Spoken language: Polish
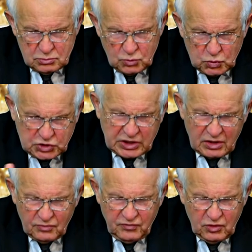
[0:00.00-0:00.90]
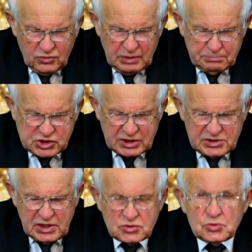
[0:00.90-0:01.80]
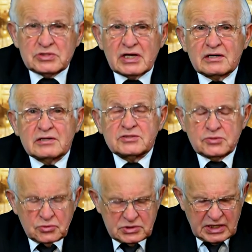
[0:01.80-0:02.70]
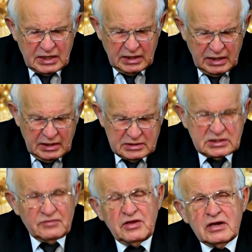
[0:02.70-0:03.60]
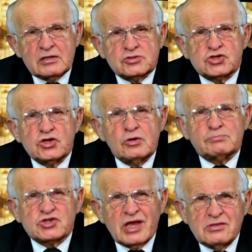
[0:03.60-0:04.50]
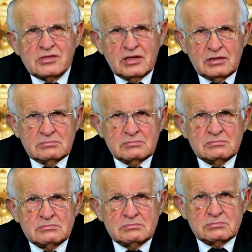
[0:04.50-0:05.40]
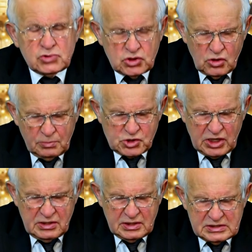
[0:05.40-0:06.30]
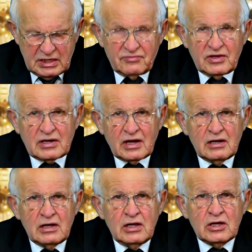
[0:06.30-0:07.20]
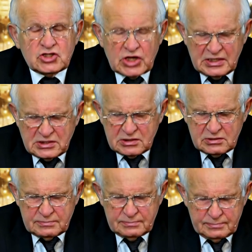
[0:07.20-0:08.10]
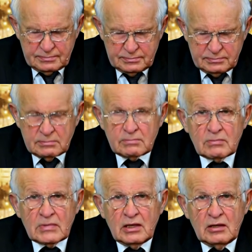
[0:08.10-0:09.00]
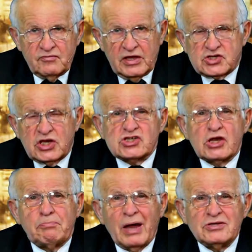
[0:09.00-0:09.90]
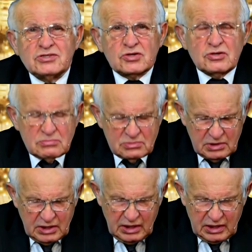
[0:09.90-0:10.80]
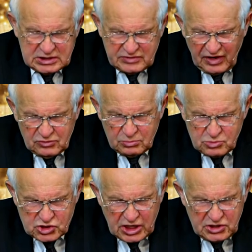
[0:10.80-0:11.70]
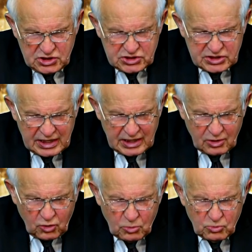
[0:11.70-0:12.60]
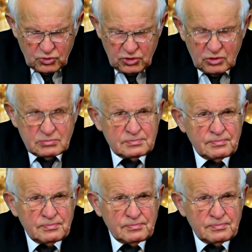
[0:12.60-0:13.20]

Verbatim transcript: ustanowiony przez Jezusa Chrystusa zawiera trzy obrzędy. Trzy obrzędy zawiera. Chrzest, wieczerzę pańską, zwaną częście komunią